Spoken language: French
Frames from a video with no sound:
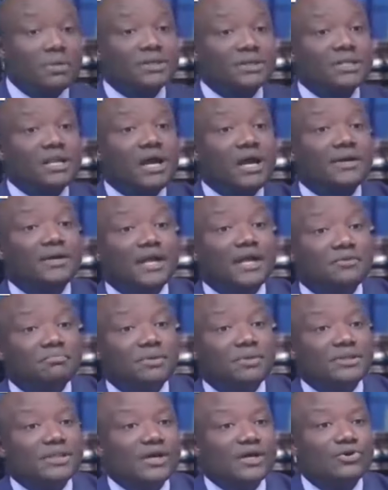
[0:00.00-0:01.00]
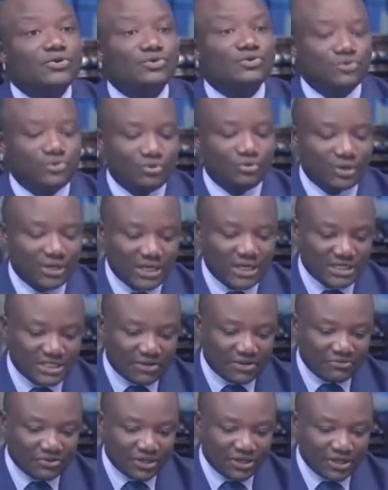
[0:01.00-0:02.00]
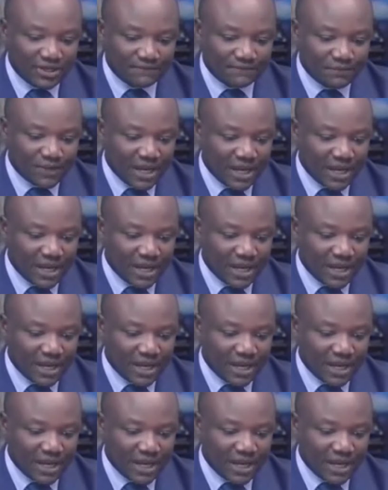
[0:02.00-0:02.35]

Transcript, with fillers: Maintenant, en admettant que les Africains